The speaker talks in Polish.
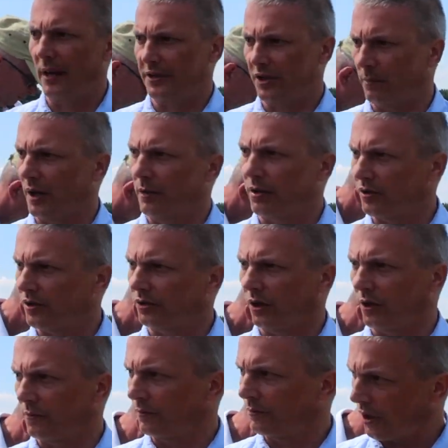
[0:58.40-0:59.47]
bardzo dobrym
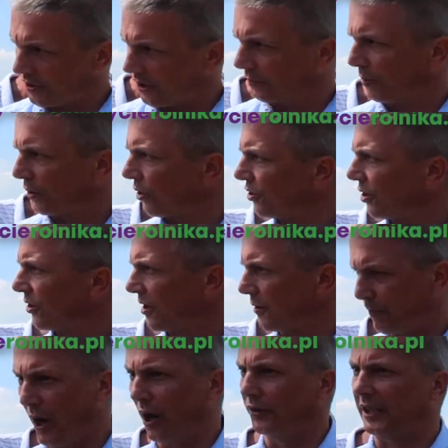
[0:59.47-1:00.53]
mrozoodporności to
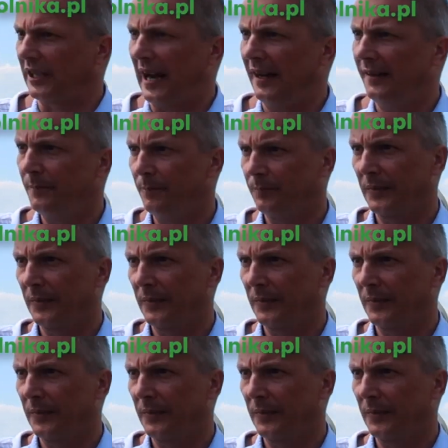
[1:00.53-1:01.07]
jest piątka.